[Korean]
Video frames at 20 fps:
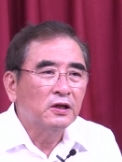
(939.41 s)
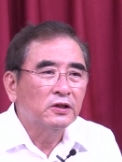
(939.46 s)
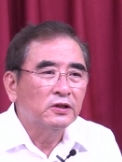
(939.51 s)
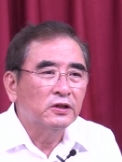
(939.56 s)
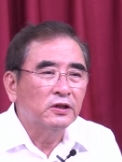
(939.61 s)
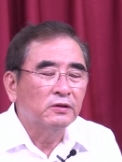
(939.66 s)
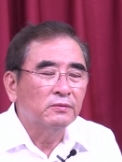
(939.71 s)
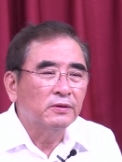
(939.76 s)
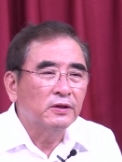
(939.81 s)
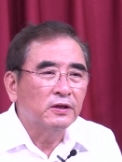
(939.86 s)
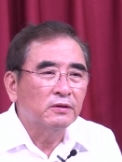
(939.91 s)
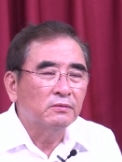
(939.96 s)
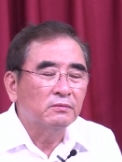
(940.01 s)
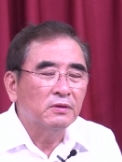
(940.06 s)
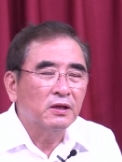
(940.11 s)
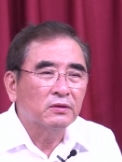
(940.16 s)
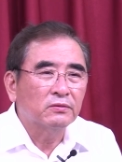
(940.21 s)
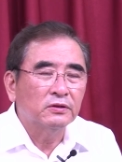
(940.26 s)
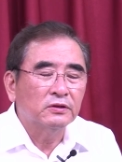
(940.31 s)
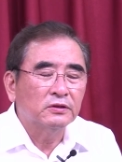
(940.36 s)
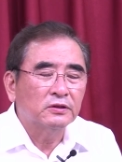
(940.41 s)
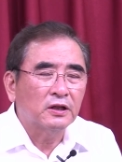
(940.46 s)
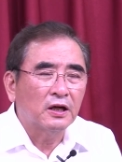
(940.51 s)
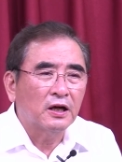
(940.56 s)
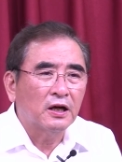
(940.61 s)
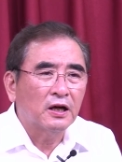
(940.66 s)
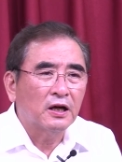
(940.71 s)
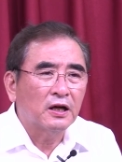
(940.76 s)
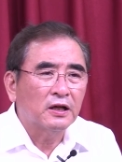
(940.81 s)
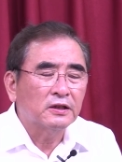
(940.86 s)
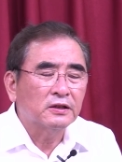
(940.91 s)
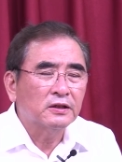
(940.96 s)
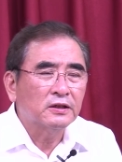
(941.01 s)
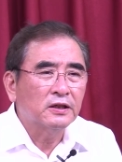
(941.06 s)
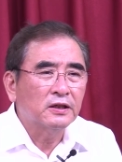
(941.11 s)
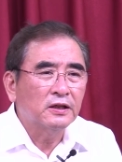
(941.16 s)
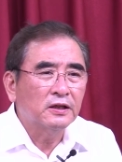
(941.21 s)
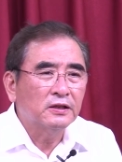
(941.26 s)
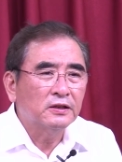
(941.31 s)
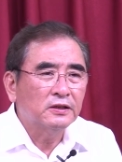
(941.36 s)
열매를 맺고 있다.
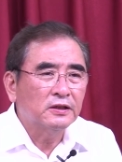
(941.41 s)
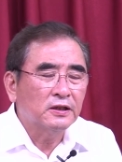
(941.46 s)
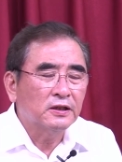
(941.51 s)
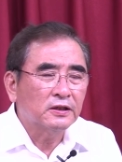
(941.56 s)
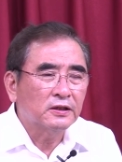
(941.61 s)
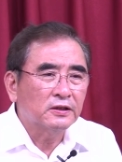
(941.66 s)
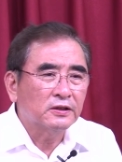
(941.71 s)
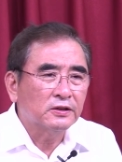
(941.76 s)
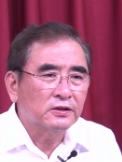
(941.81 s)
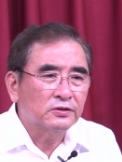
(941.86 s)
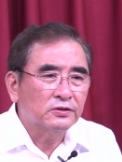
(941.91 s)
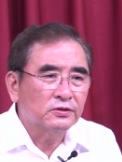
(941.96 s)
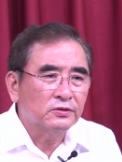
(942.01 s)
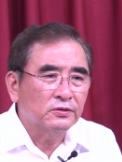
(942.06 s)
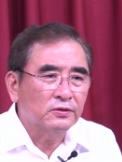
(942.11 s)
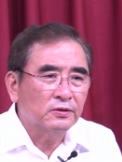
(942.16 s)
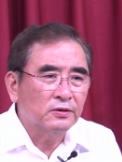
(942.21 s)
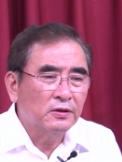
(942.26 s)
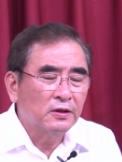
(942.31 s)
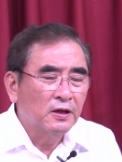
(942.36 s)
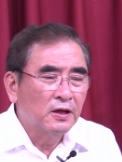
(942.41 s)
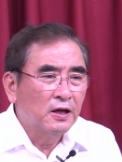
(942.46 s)
이렇게 이야기를 했어요.